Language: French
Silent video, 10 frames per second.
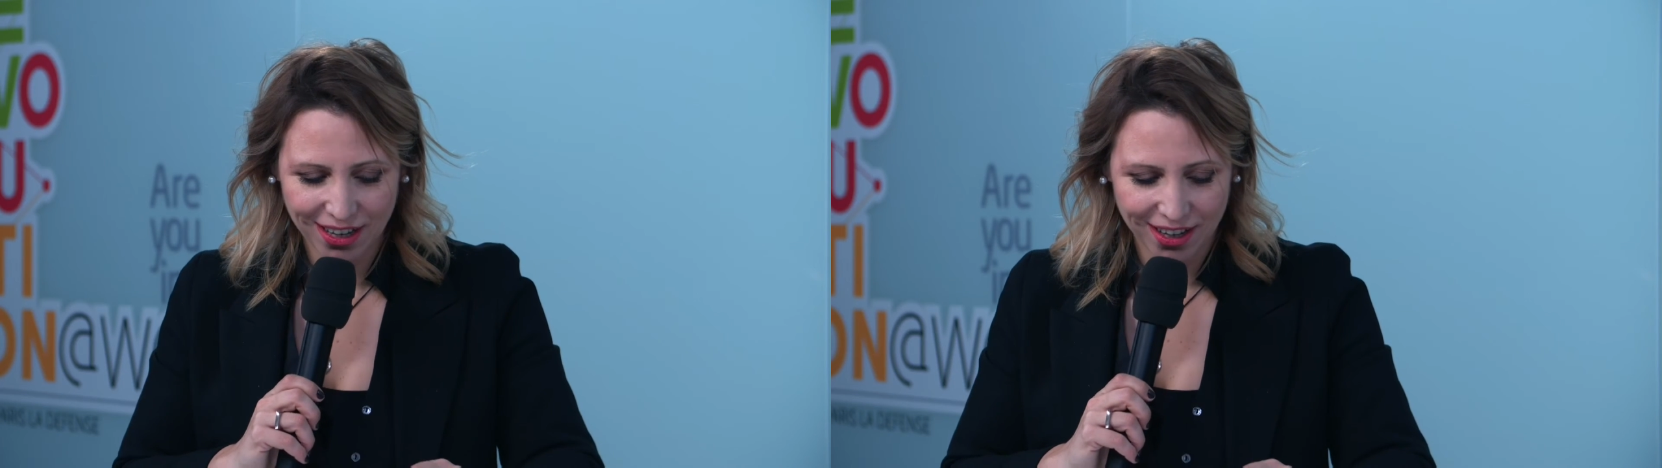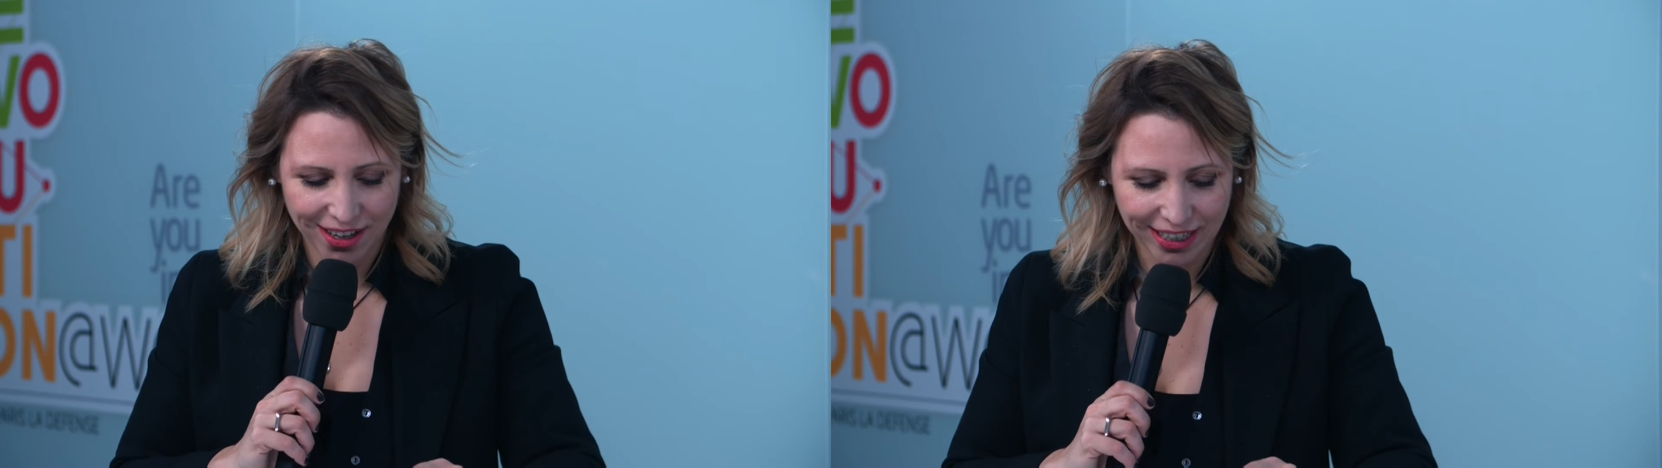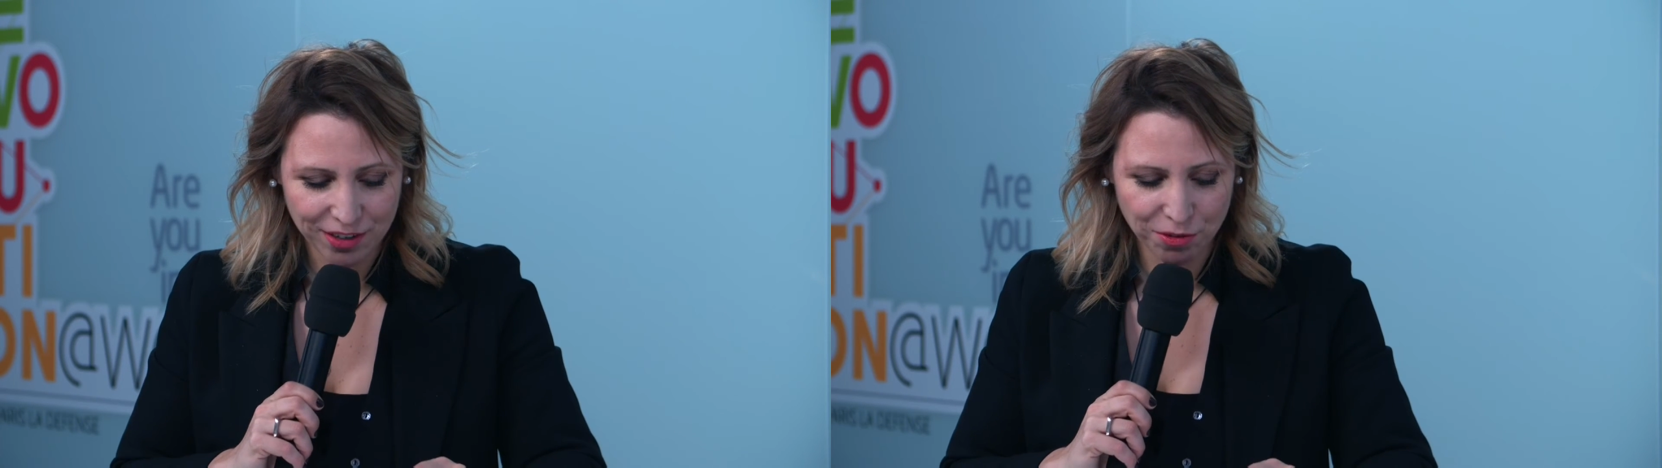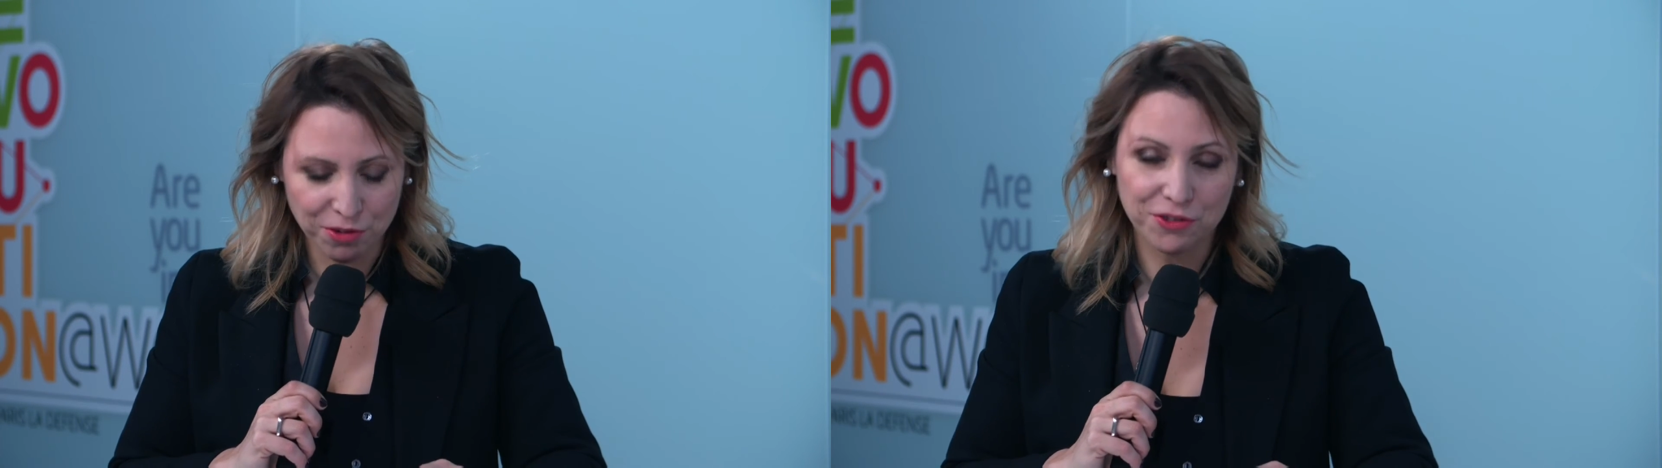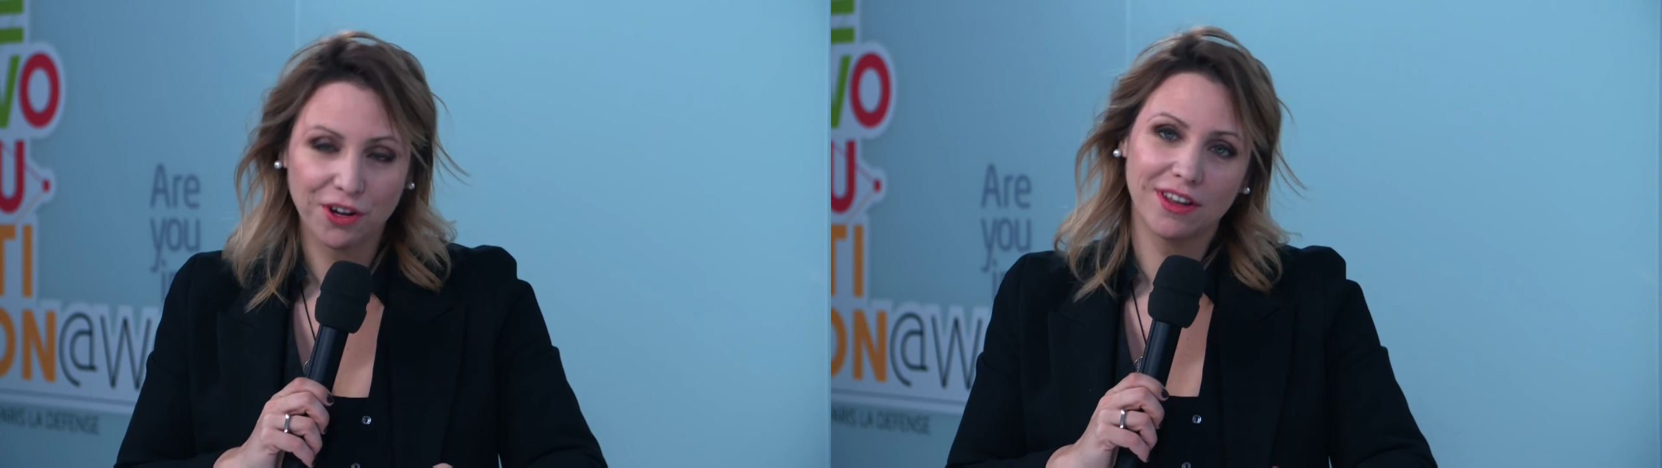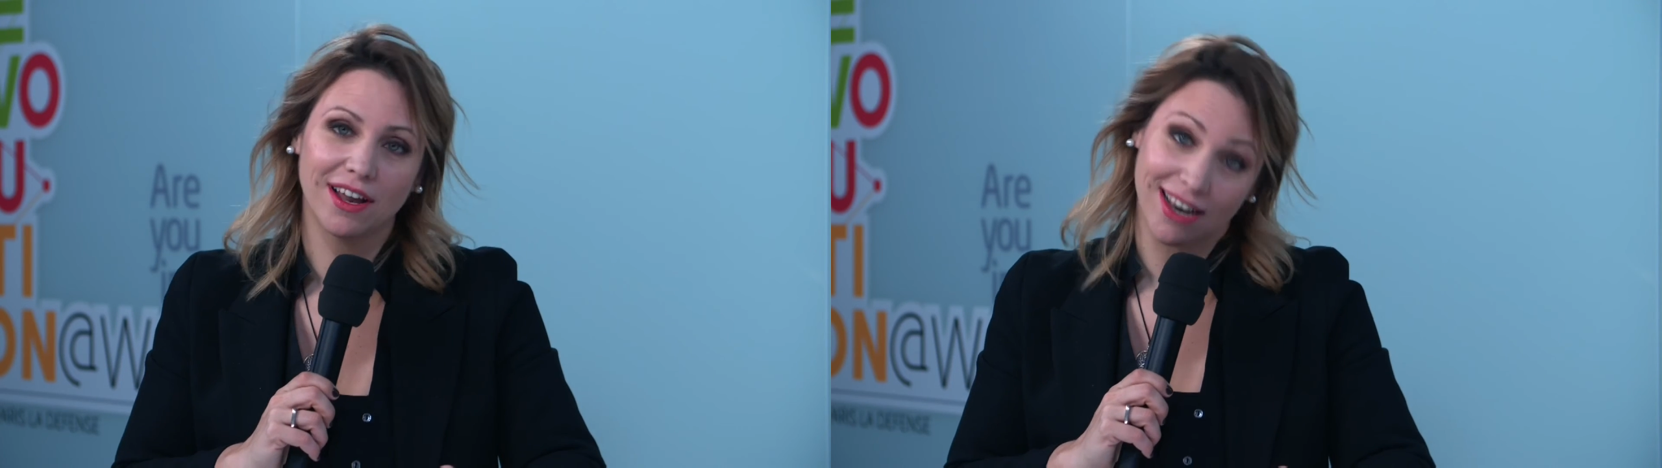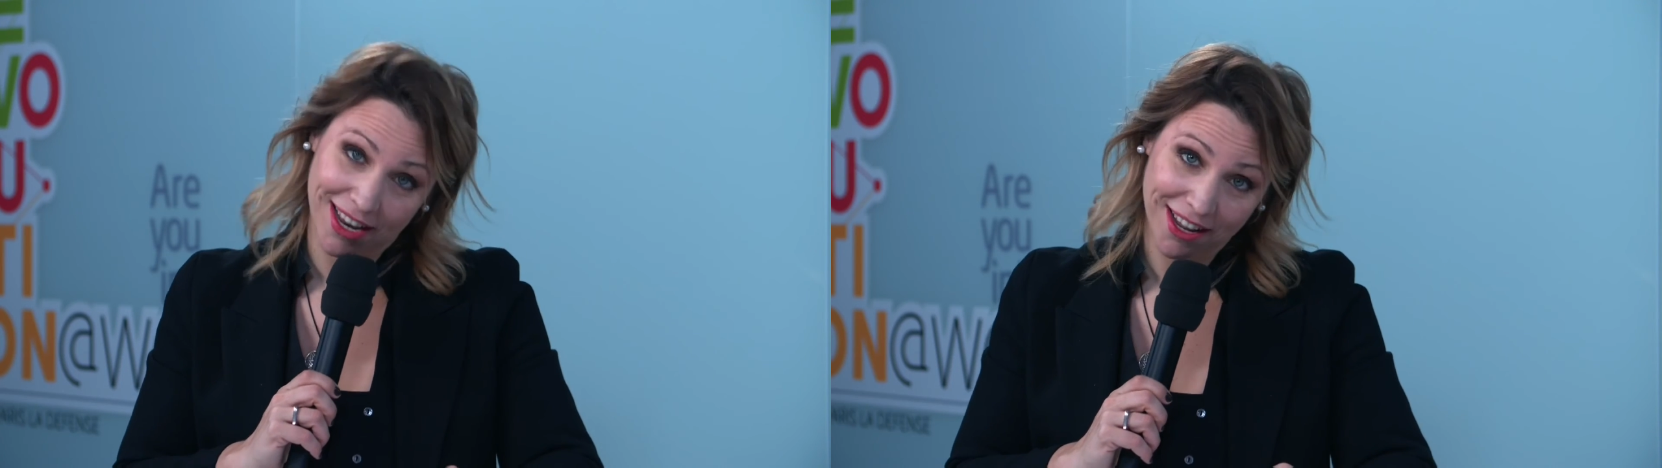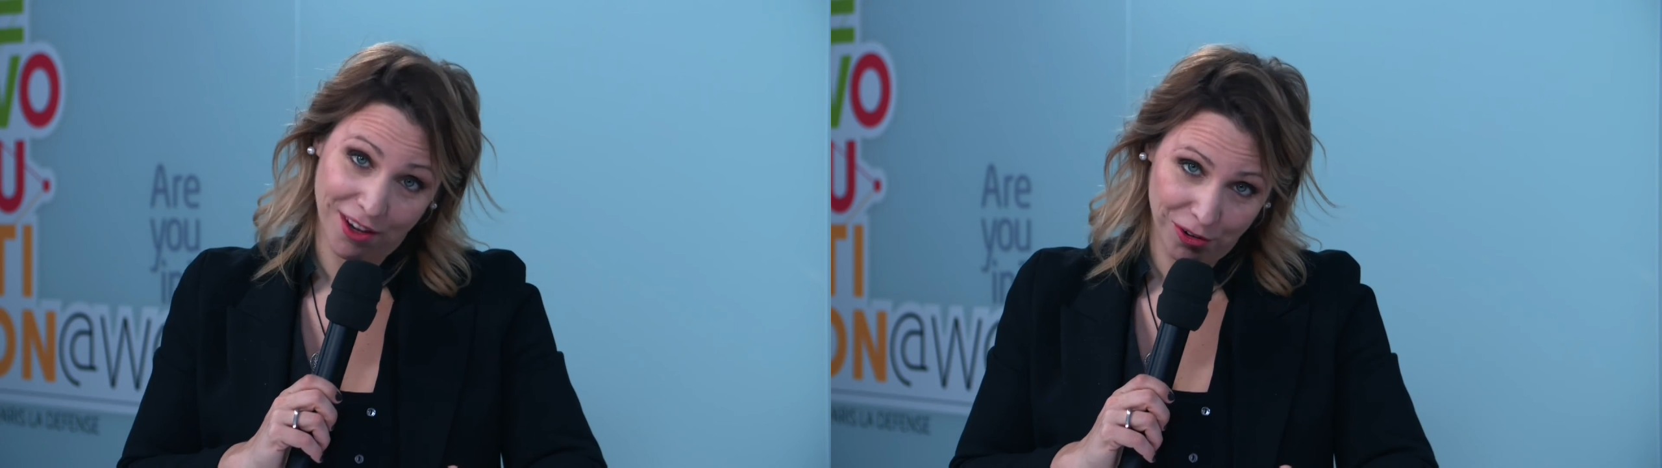révolutionne les
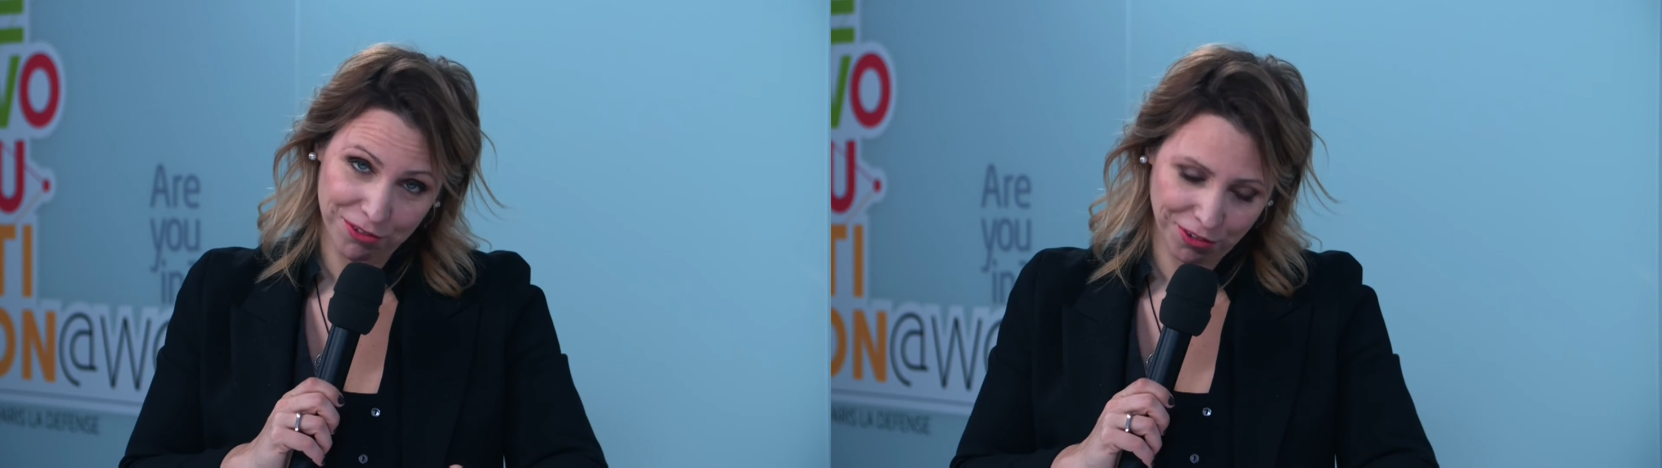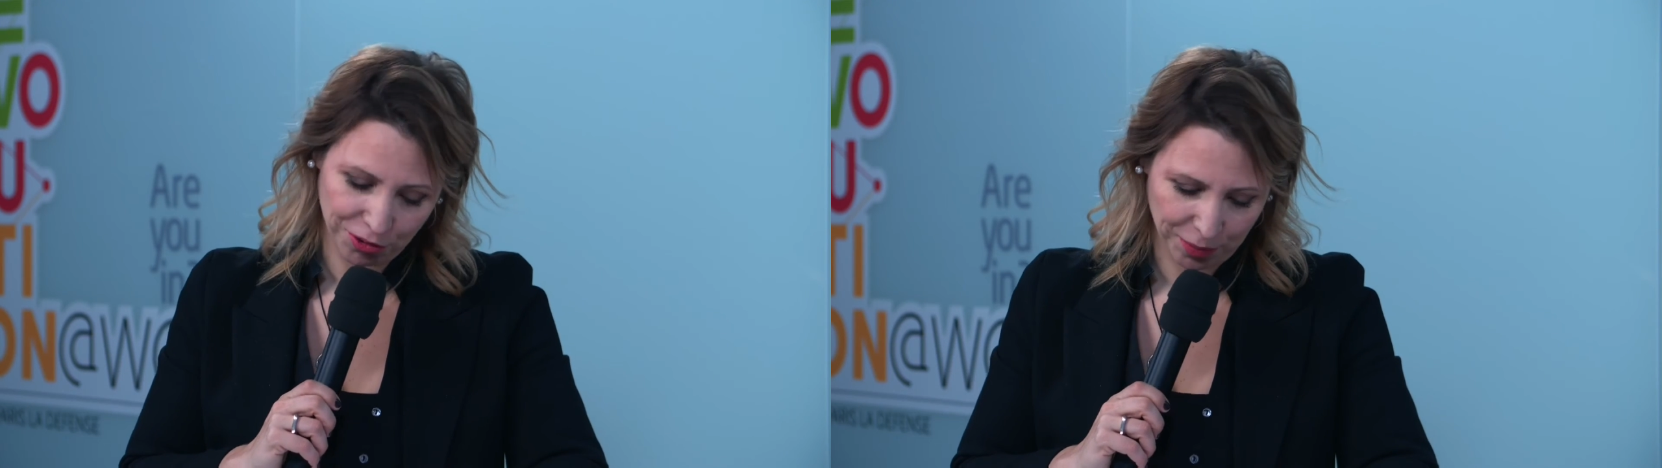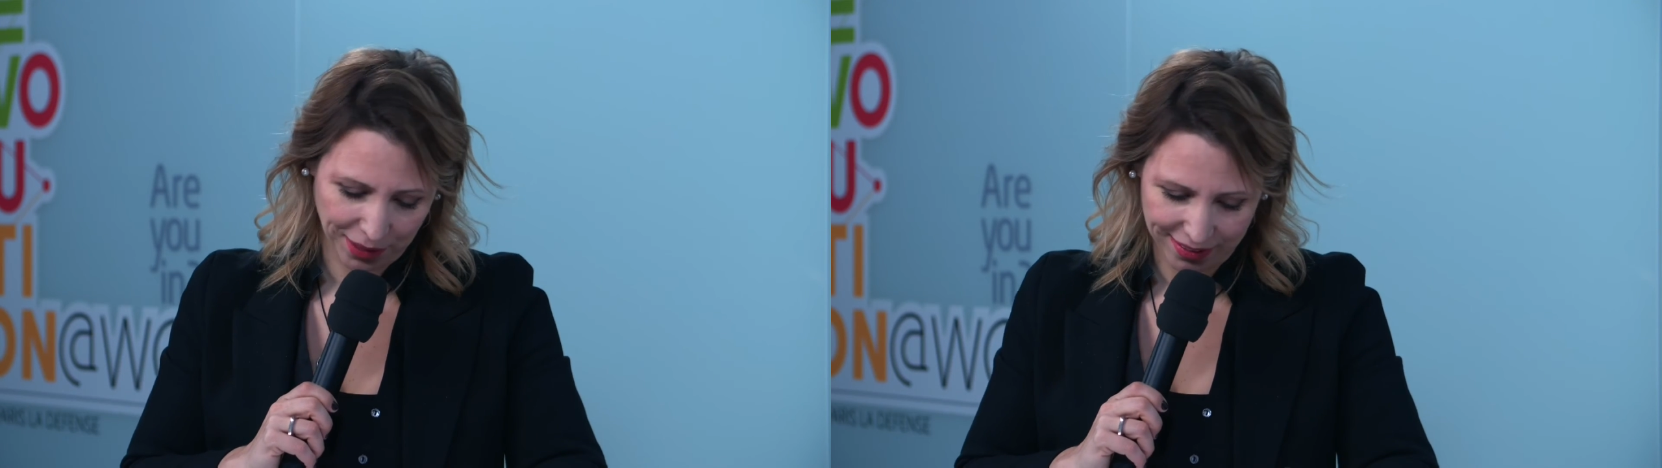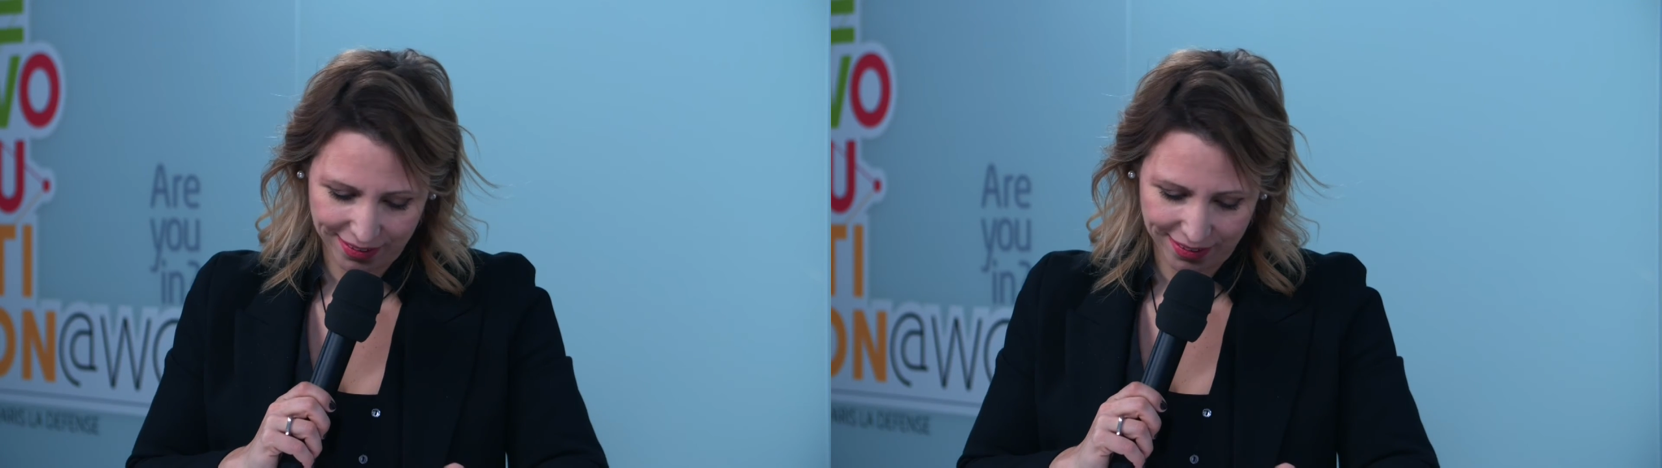grandes entreprises.